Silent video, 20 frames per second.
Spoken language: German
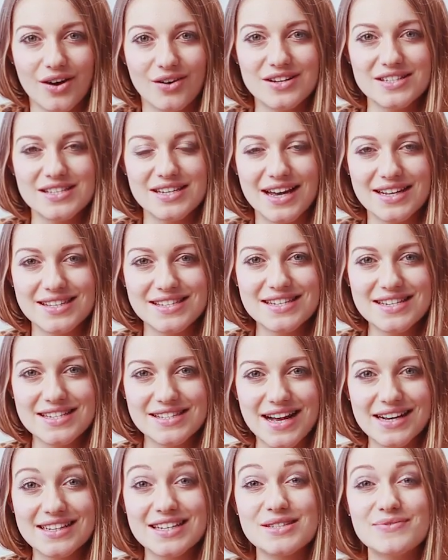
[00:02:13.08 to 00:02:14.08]
Und deswegen hat sie
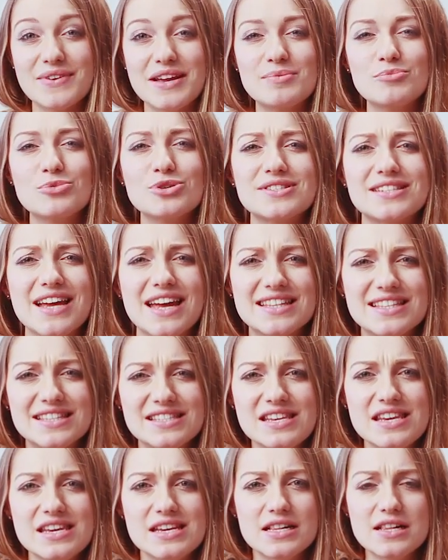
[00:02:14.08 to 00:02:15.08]
gesagt, deswegen muss dein
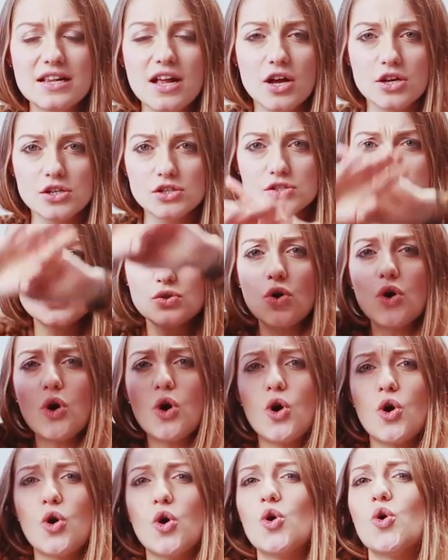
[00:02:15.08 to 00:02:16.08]
Ziel
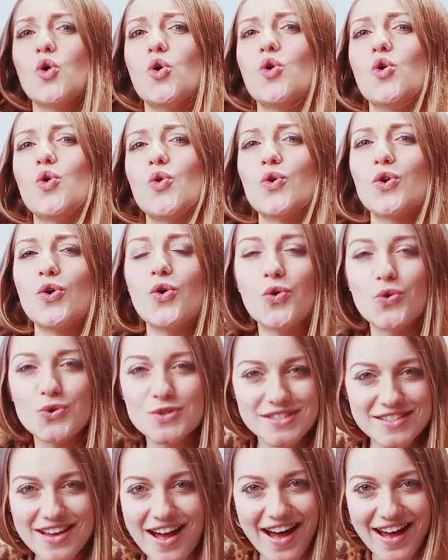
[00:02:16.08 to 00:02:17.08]
so
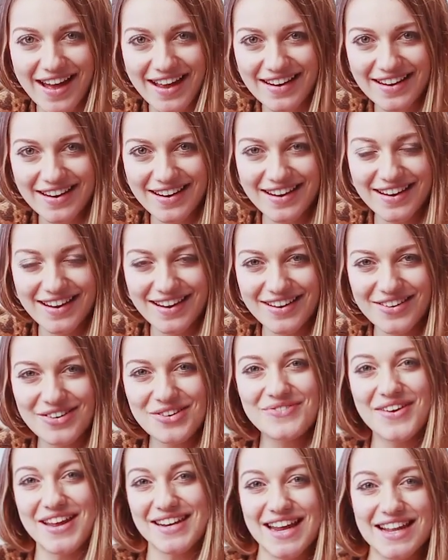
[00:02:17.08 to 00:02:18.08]
groß sein.
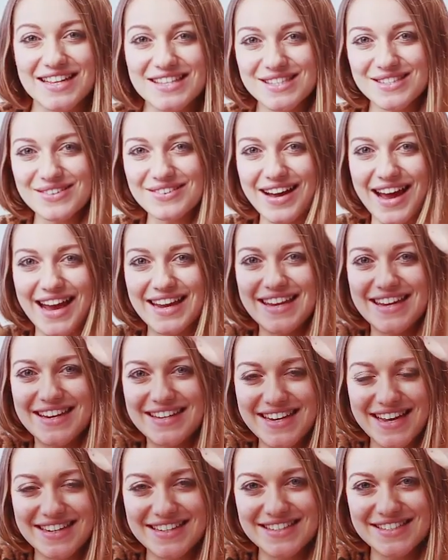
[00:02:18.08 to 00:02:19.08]
Und wenn dann so ein
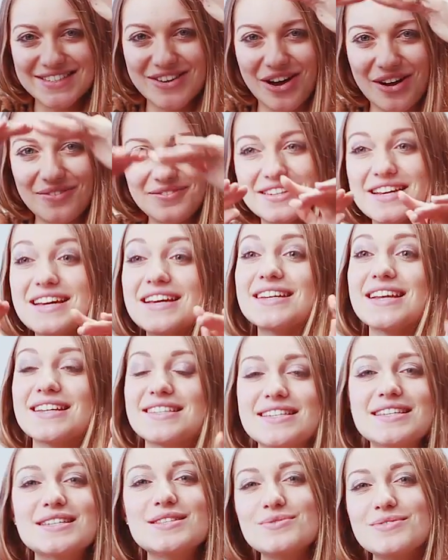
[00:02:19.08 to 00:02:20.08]
Hindernis kommt, dann
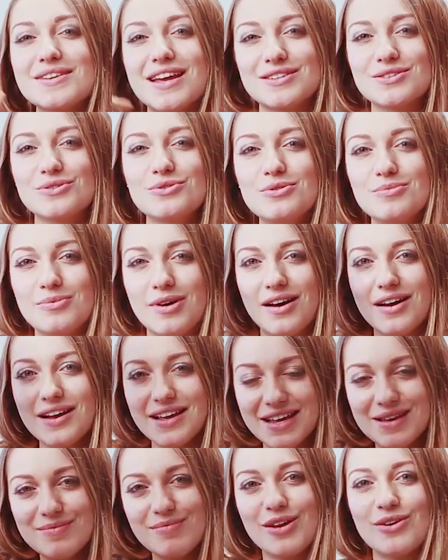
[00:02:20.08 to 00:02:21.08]
siehst du da
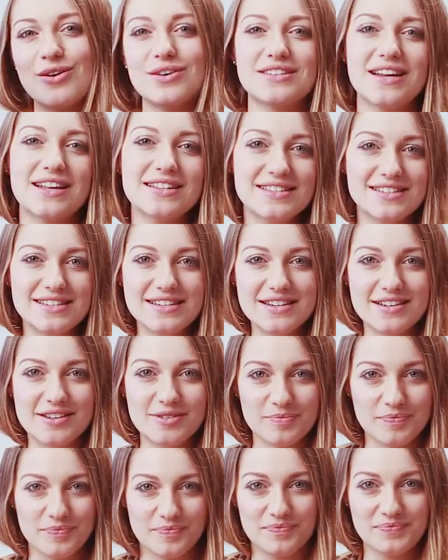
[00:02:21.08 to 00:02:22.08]
drüber immer noch dein
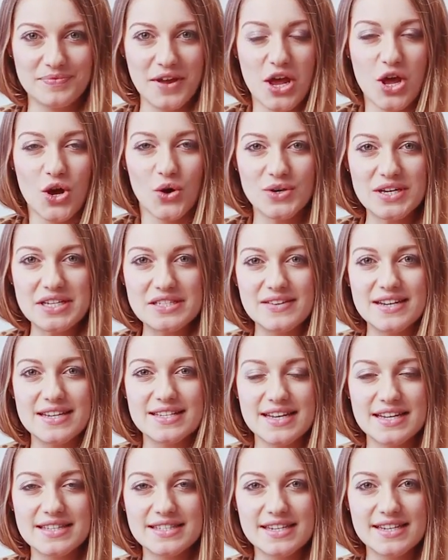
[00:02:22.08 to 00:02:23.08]
Ziel. Und
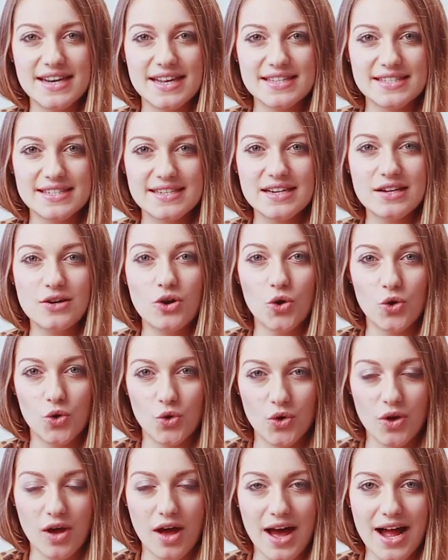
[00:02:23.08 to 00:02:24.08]
deswegen setzt dir dein Ziel
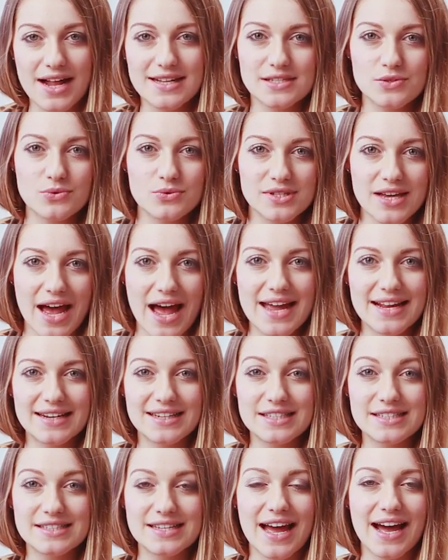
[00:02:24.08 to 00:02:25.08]
höher, als du es
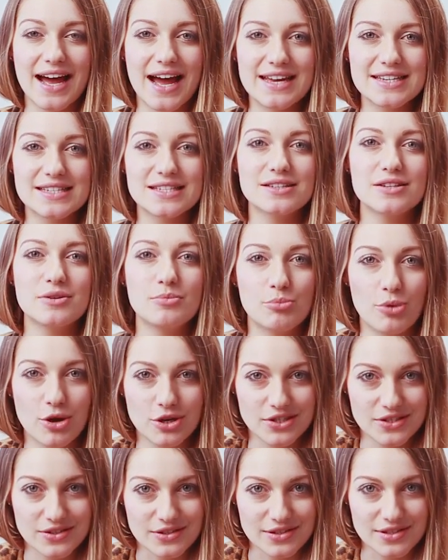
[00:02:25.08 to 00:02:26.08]
eigentlich erreichen
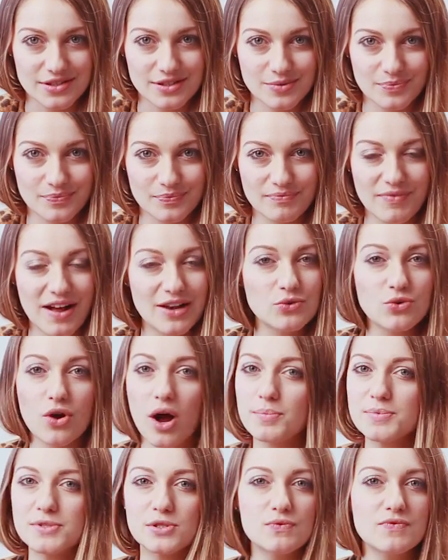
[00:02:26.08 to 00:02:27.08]
möchtest, weil du
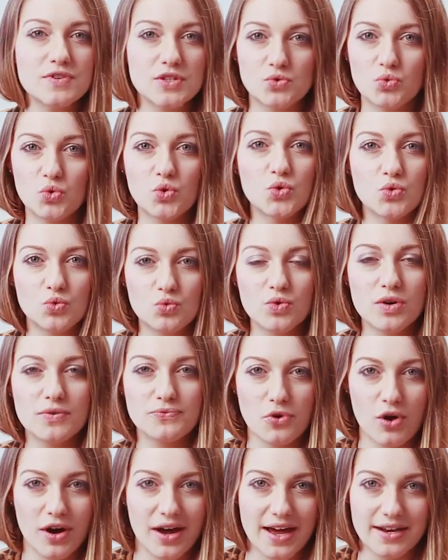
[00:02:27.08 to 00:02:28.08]
kommst sowieso nur
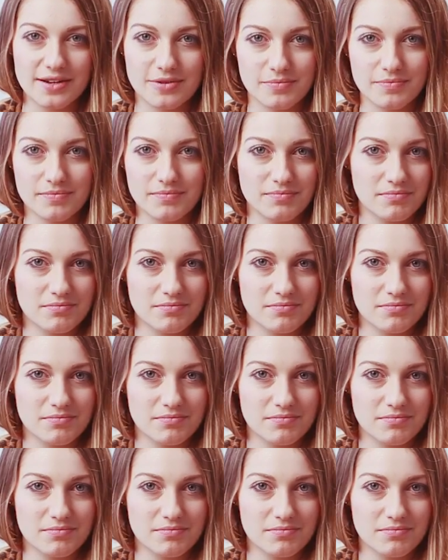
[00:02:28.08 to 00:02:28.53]
voran.